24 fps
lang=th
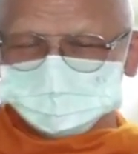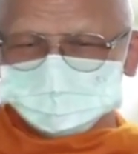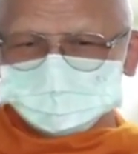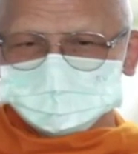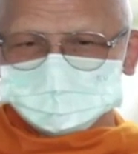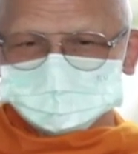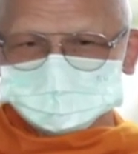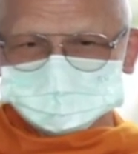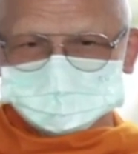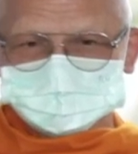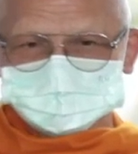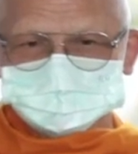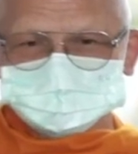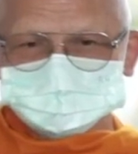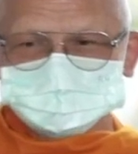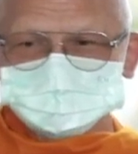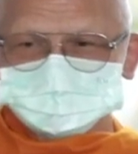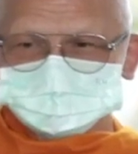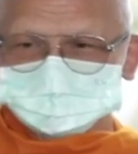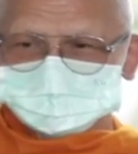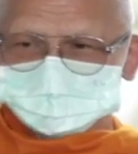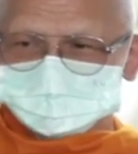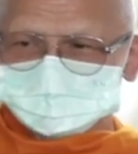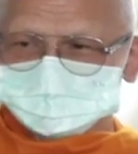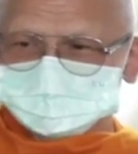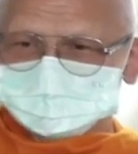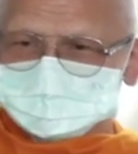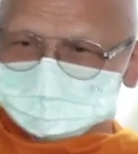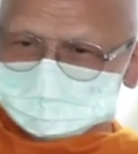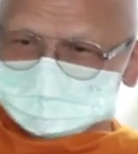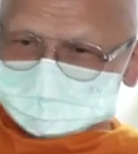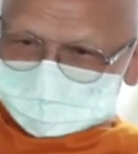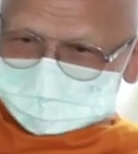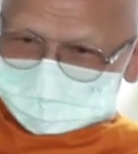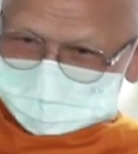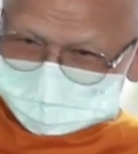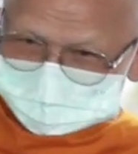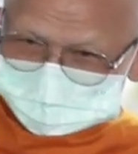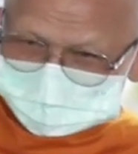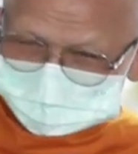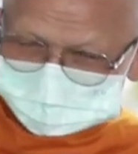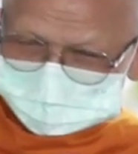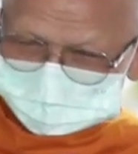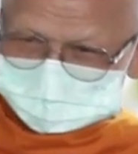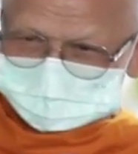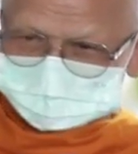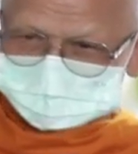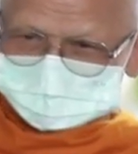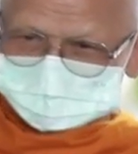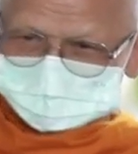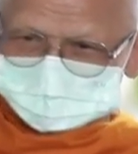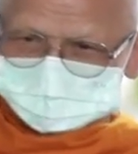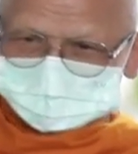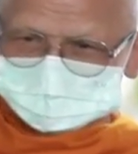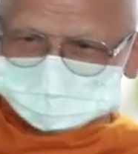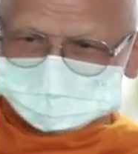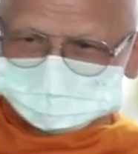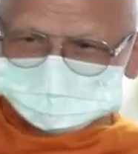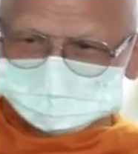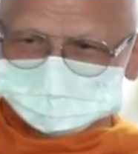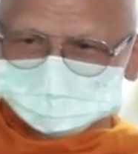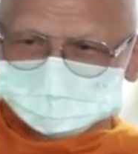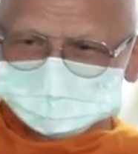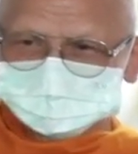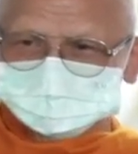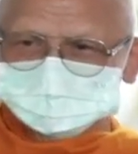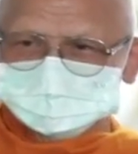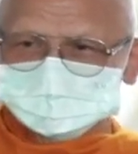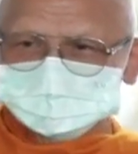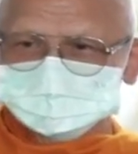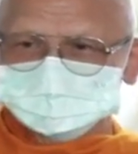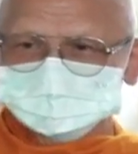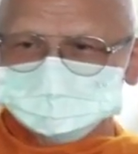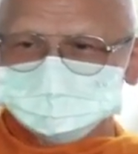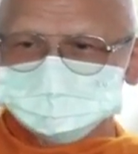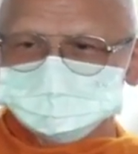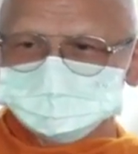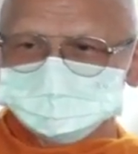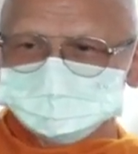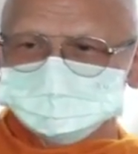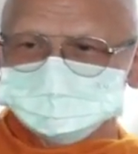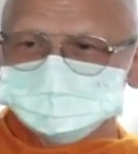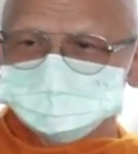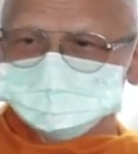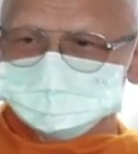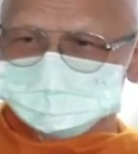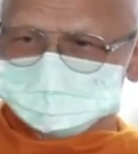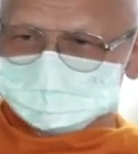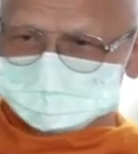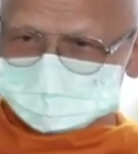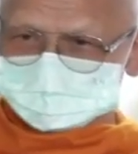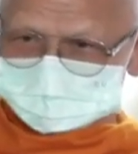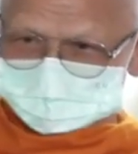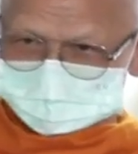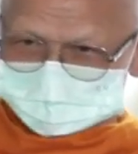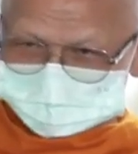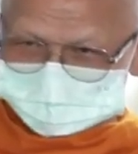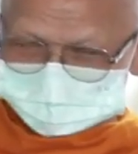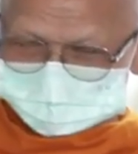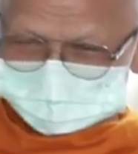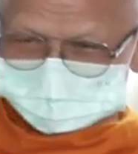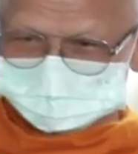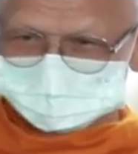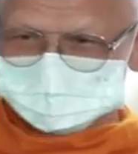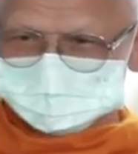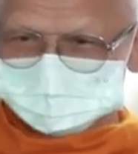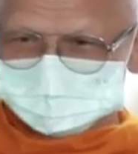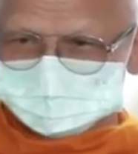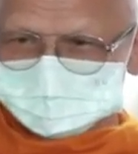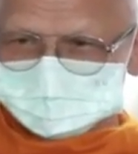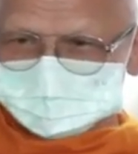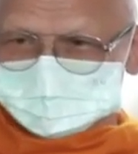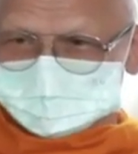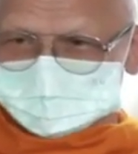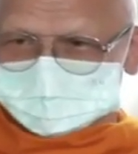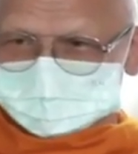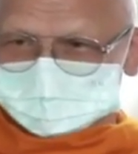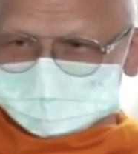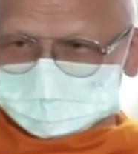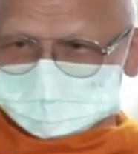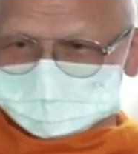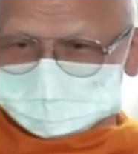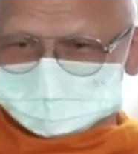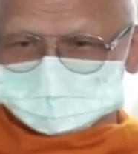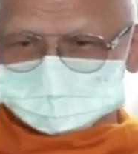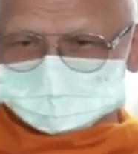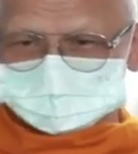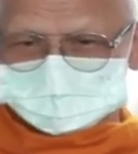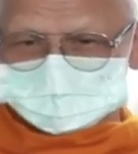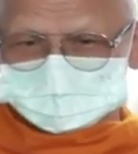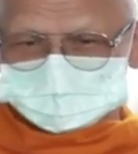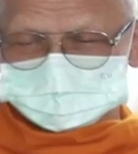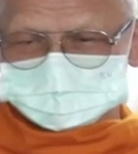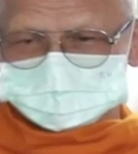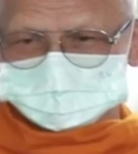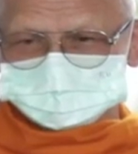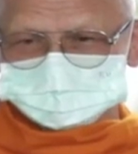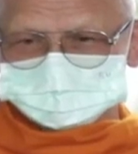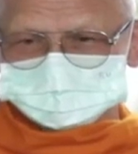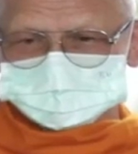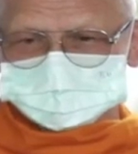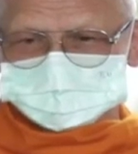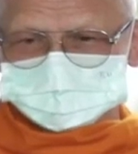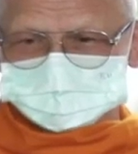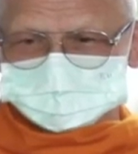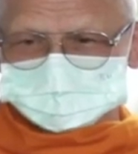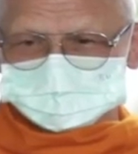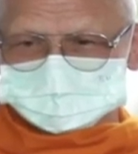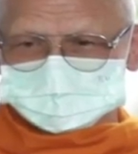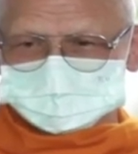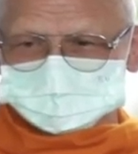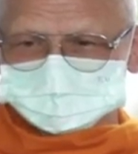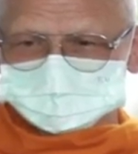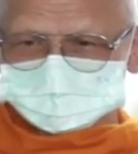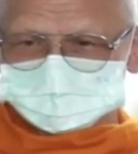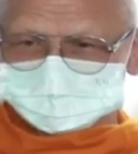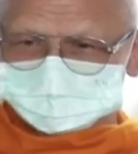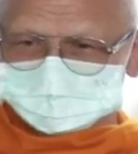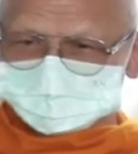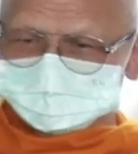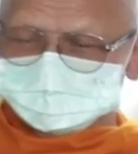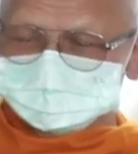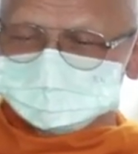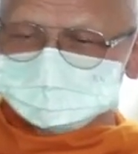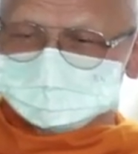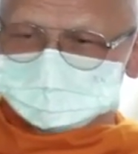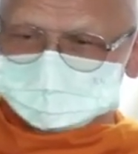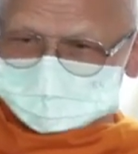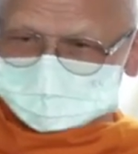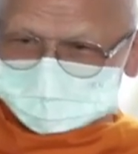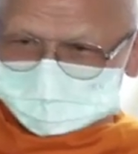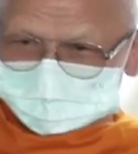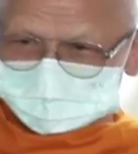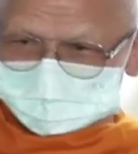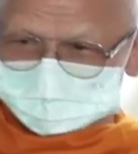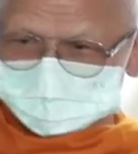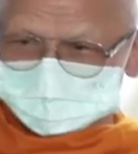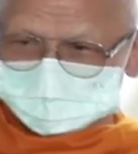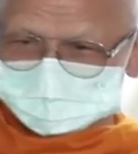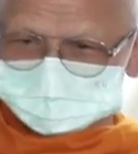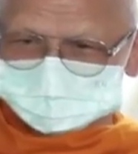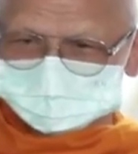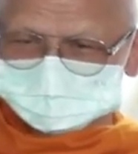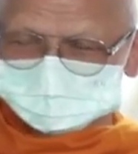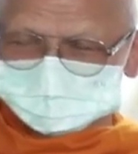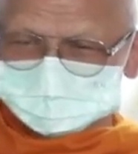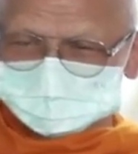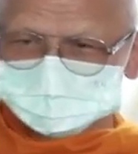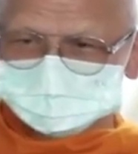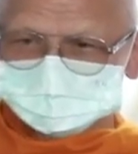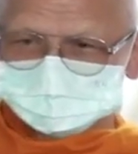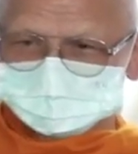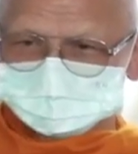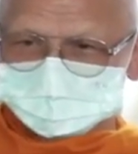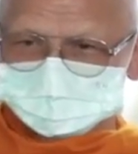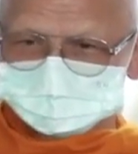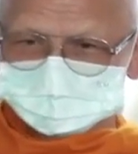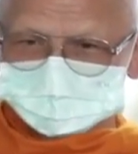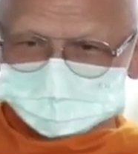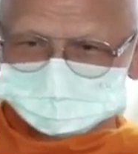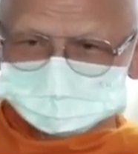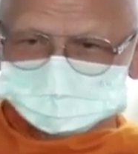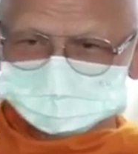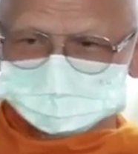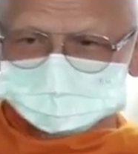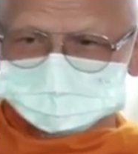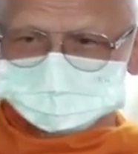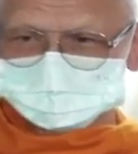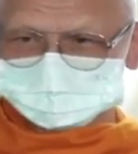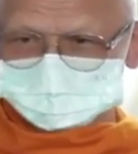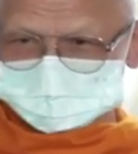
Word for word: รู้ถูกต้องในใจเราสำนึกหน้าที่ถูกต้องในใจเรา ตั้งใจทำหน้าที่ถูกต้องในใจเรา นั่นคือพึ่งพระพุทธพระธรรมพระ